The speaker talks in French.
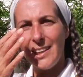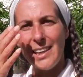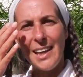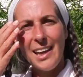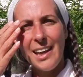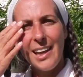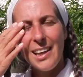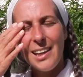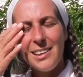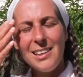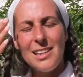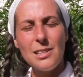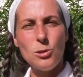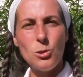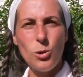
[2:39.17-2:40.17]
nez,
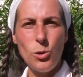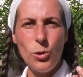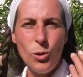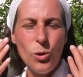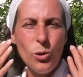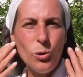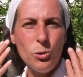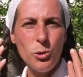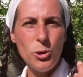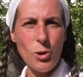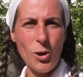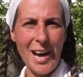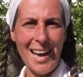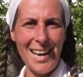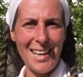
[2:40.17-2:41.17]
des yeux ou une
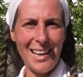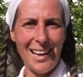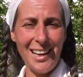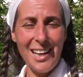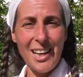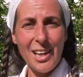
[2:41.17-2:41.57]
oreille.